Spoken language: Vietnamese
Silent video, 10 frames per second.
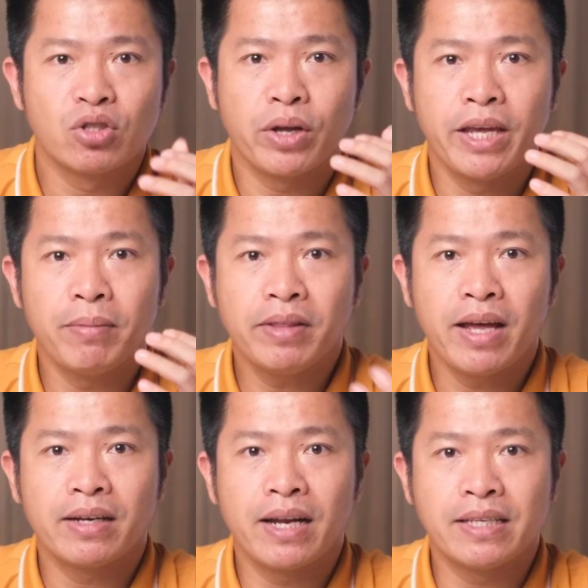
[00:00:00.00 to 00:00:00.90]
rồi kiếm
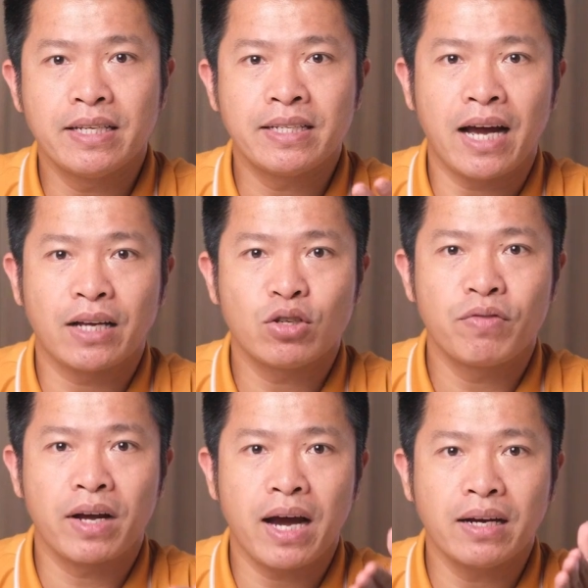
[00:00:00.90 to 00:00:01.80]
tiền để chi trả cho
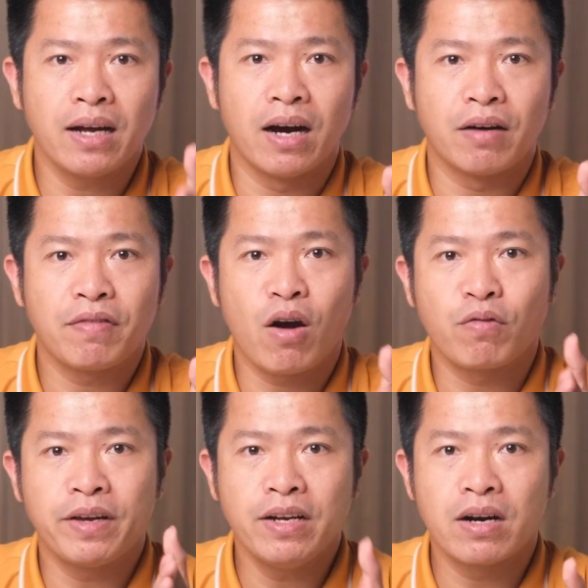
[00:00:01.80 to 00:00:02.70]
việc ăn ở và học
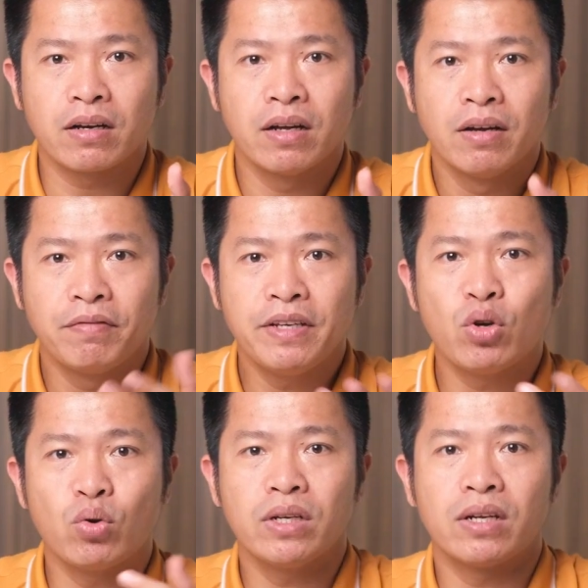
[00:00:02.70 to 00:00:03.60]
phí được. Ví
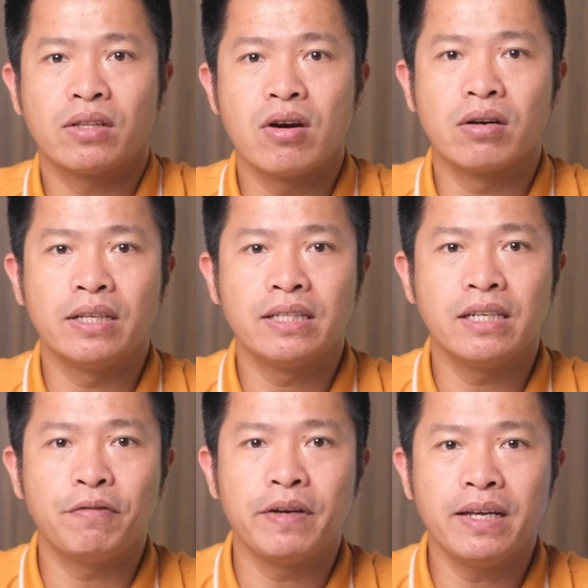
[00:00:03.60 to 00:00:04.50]
dụ như là thường thì
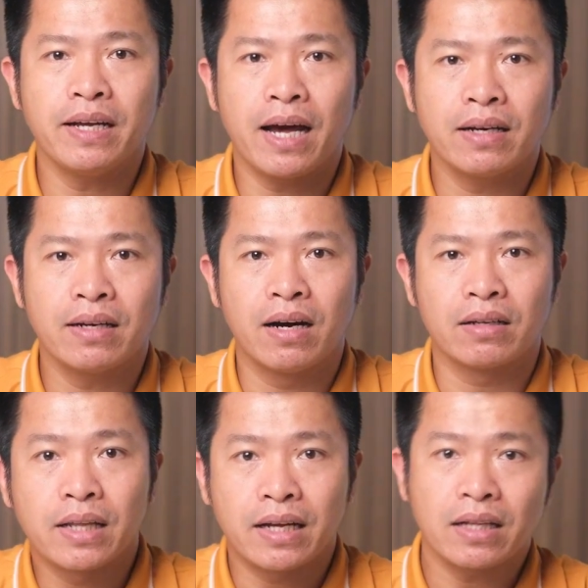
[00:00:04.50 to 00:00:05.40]
chi phí ăn
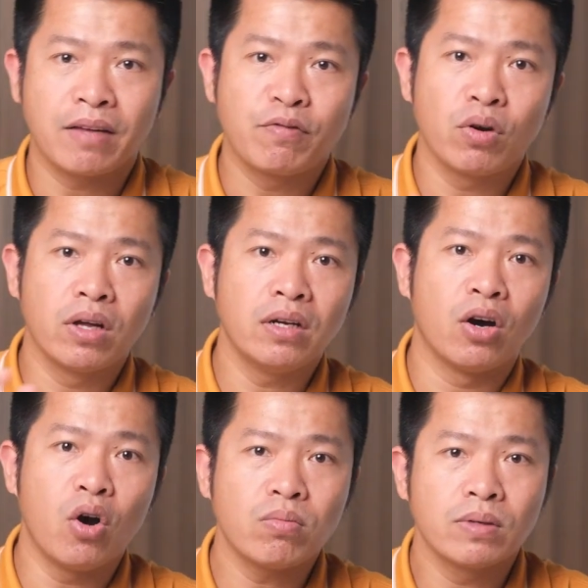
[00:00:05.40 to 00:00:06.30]
ở tại các thành phố lớn
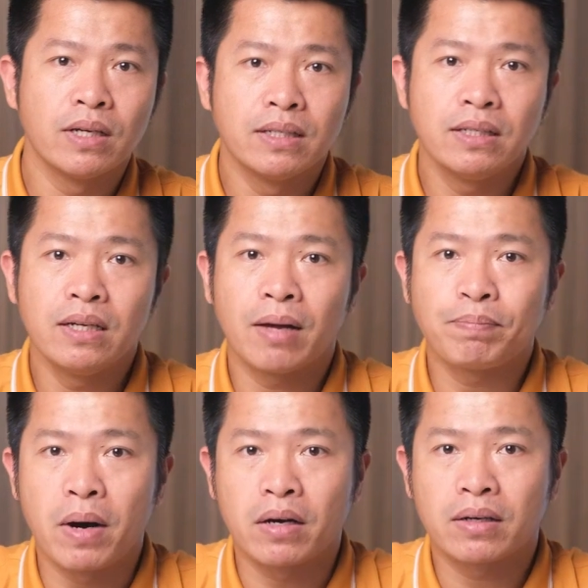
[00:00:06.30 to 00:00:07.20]
ở Úc như là
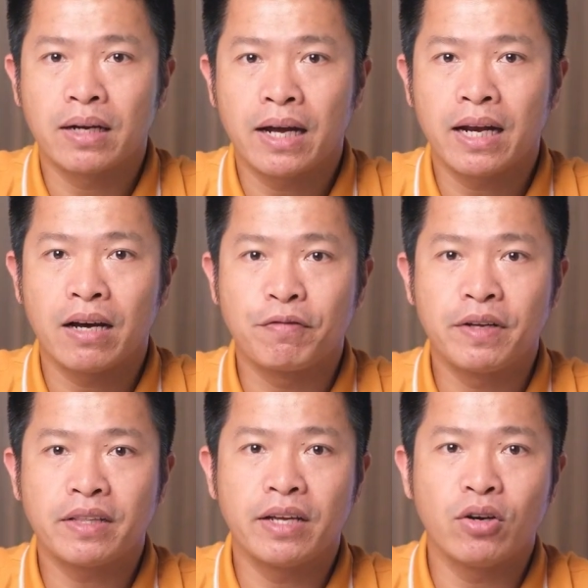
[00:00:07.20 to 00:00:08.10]
Perth hay là
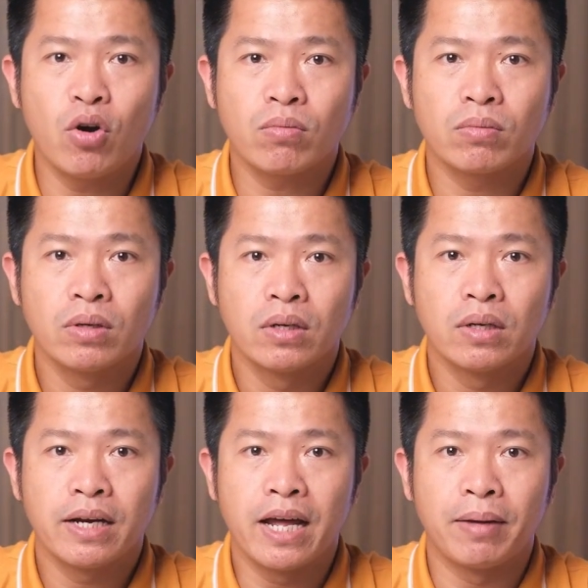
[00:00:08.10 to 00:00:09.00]
phía Tây Úc,
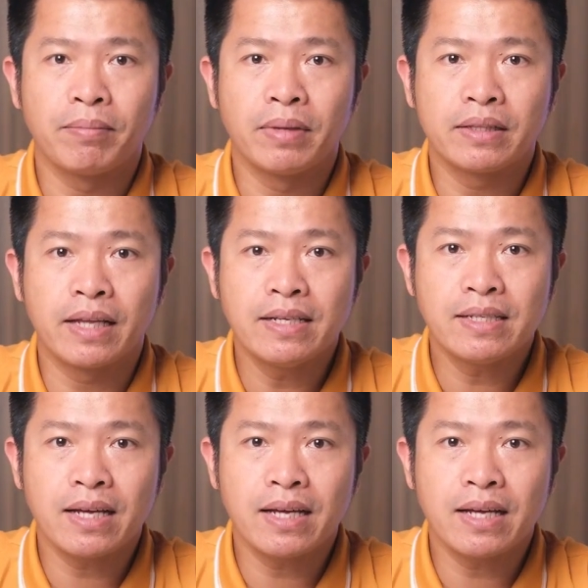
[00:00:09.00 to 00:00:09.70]
để mình tính